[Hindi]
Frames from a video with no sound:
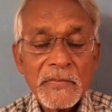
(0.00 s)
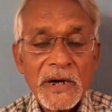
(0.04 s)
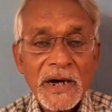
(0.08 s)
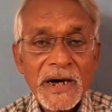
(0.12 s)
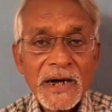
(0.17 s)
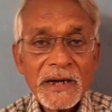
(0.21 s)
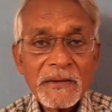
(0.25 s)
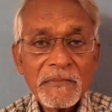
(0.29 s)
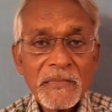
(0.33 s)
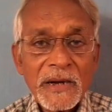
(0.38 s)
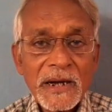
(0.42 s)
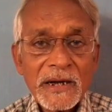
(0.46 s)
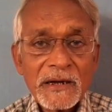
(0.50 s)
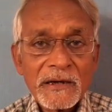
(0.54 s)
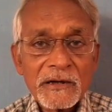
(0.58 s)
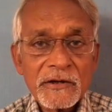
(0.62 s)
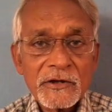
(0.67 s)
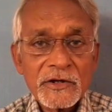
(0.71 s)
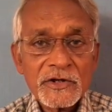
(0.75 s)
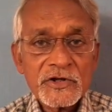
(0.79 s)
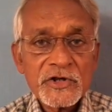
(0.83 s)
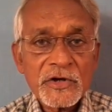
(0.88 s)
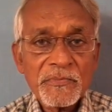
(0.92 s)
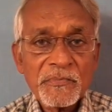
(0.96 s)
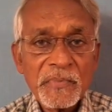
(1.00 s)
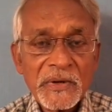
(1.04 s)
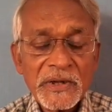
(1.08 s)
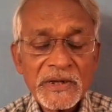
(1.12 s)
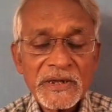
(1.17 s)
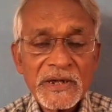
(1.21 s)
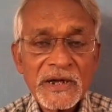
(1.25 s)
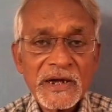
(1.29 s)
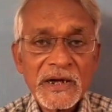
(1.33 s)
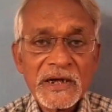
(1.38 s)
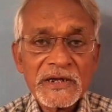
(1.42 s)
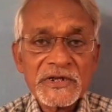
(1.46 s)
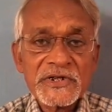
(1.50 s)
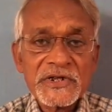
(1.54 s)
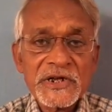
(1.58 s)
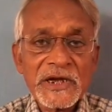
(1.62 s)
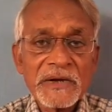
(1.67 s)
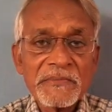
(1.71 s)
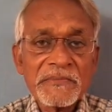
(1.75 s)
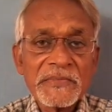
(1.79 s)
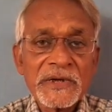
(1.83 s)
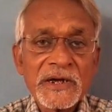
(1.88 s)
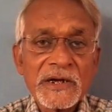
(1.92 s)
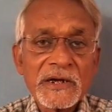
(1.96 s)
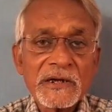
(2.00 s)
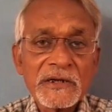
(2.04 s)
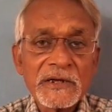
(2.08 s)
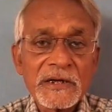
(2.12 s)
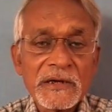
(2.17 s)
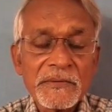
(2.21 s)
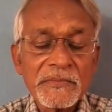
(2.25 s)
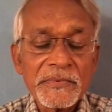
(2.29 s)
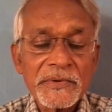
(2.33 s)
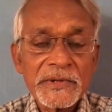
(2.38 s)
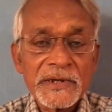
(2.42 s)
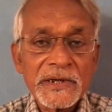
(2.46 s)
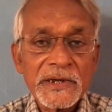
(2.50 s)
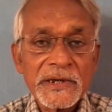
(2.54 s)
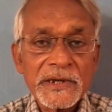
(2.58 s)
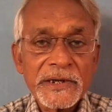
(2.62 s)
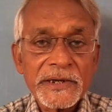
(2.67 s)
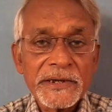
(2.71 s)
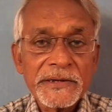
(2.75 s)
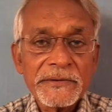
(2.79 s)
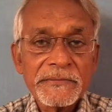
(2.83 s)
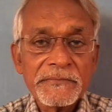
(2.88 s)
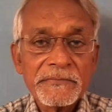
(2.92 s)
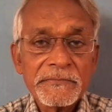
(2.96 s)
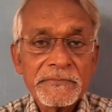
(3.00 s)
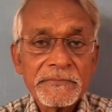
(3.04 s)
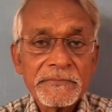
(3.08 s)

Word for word: बार बार असफलता का सामना करना पड़ता है